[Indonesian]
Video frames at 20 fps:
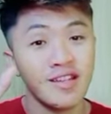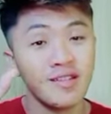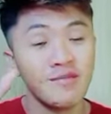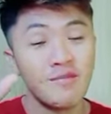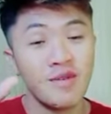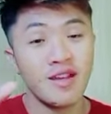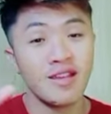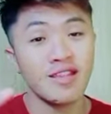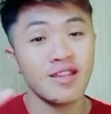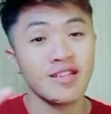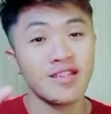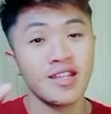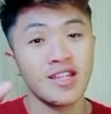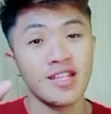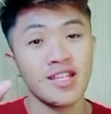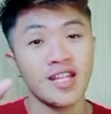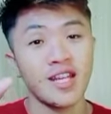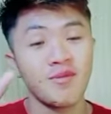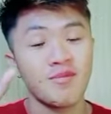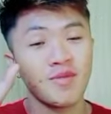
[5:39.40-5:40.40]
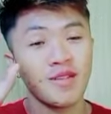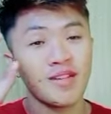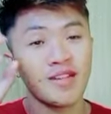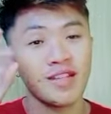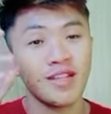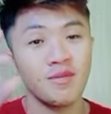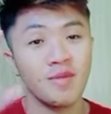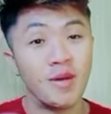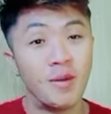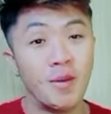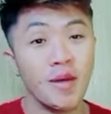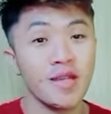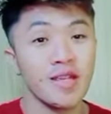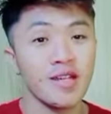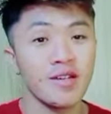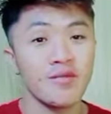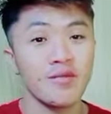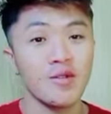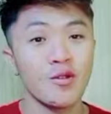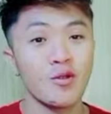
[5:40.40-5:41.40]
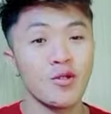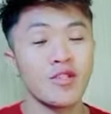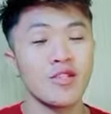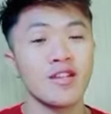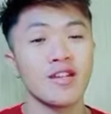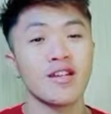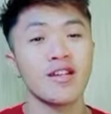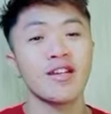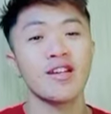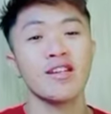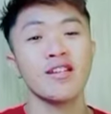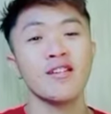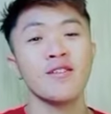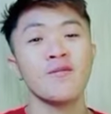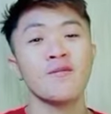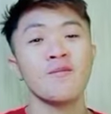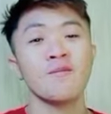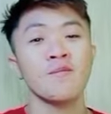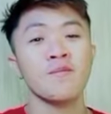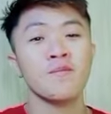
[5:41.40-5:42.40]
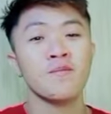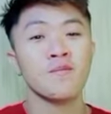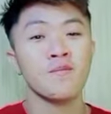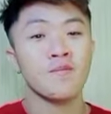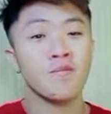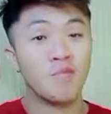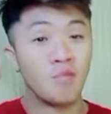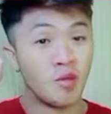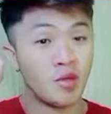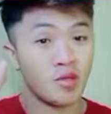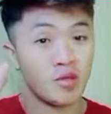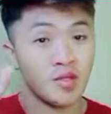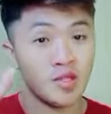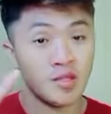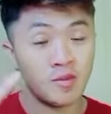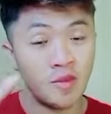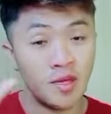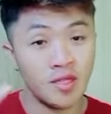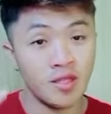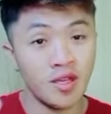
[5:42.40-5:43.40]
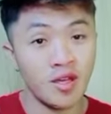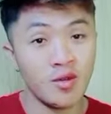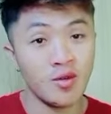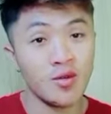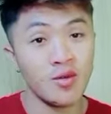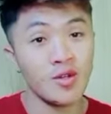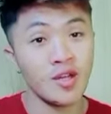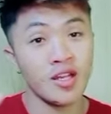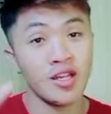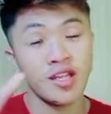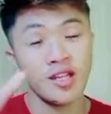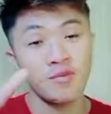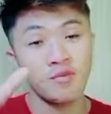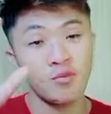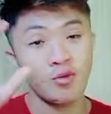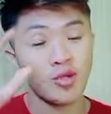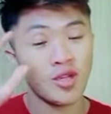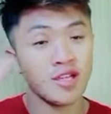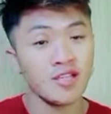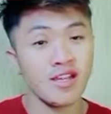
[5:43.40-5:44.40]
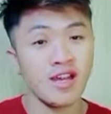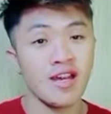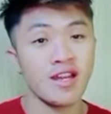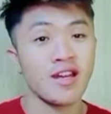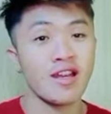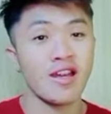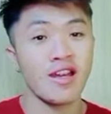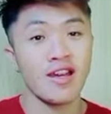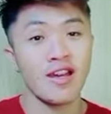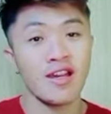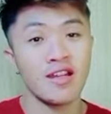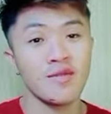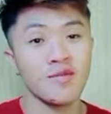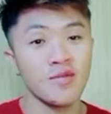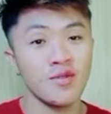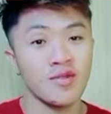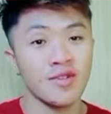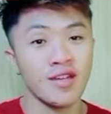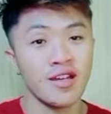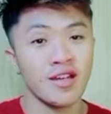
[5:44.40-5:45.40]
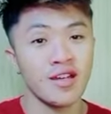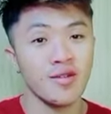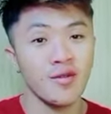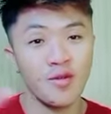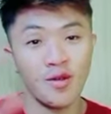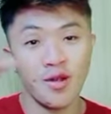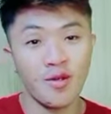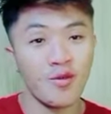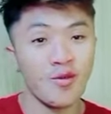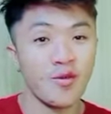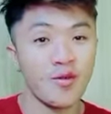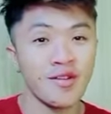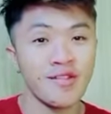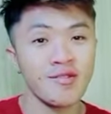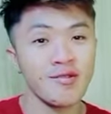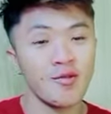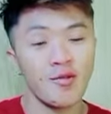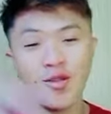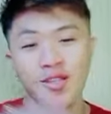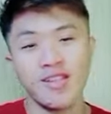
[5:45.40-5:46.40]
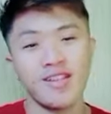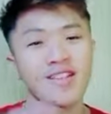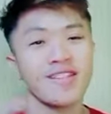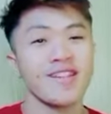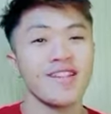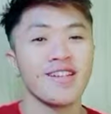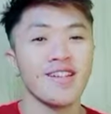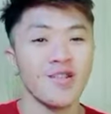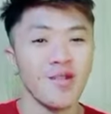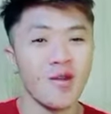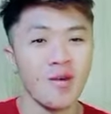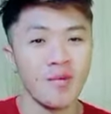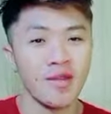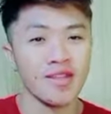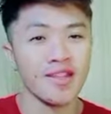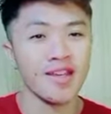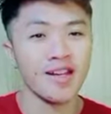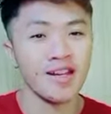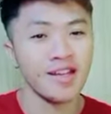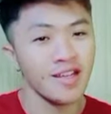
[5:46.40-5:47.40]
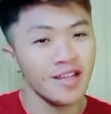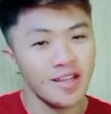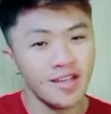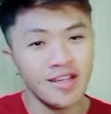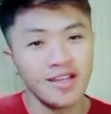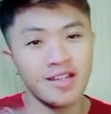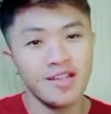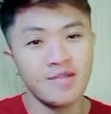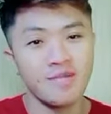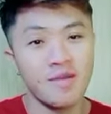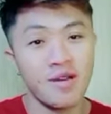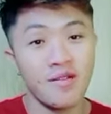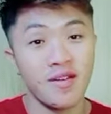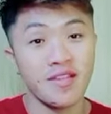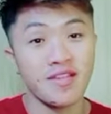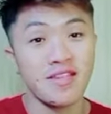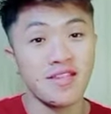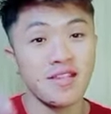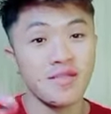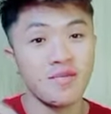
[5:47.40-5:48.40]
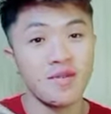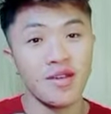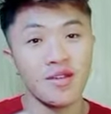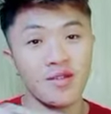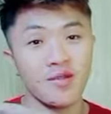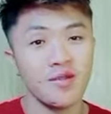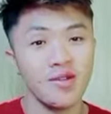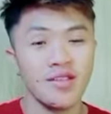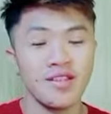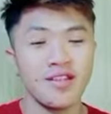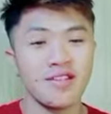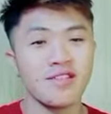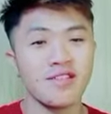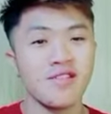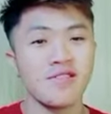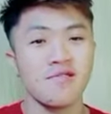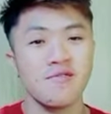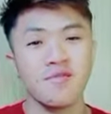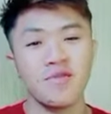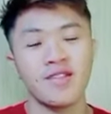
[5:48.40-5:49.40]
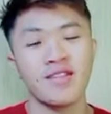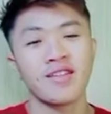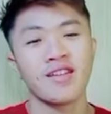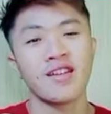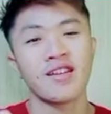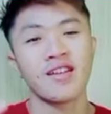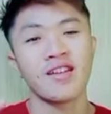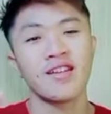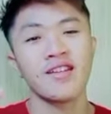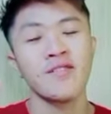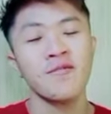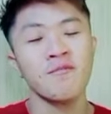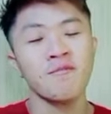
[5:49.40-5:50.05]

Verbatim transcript: banyak subscribe-nya tambah banyak virusnya kan Siapa tahu kalian punya saran, punya unek-unek tulis aja di komentar bawah sini best tulis aja komentar kan.